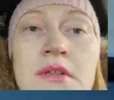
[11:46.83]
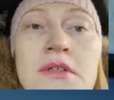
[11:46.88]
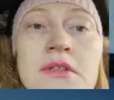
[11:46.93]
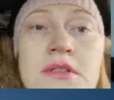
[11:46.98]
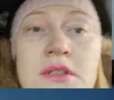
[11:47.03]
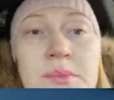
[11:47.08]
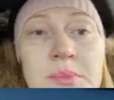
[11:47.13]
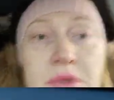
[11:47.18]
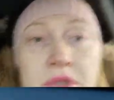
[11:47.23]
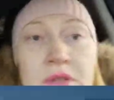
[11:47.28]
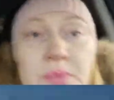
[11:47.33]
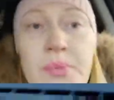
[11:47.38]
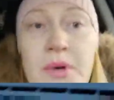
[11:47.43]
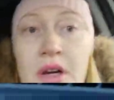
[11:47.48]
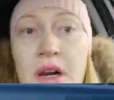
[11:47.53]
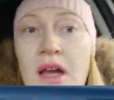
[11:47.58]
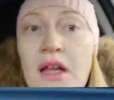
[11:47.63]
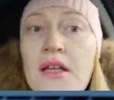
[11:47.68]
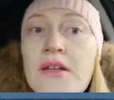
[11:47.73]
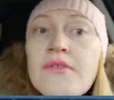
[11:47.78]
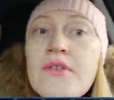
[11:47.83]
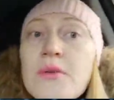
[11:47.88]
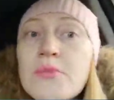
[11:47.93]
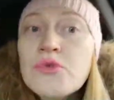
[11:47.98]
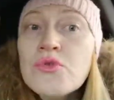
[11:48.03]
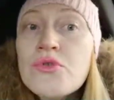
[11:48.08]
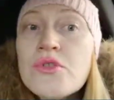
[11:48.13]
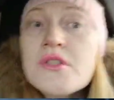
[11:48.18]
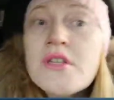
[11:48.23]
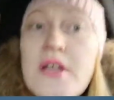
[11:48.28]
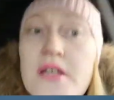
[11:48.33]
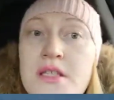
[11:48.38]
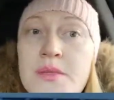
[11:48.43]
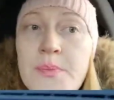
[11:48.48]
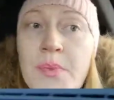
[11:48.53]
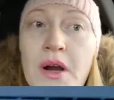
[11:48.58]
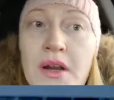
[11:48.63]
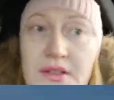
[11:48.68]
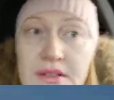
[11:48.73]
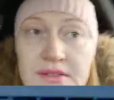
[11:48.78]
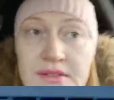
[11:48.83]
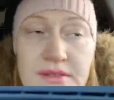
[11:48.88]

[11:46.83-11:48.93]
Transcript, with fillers: Типа не пора ли вам, друзья, спать?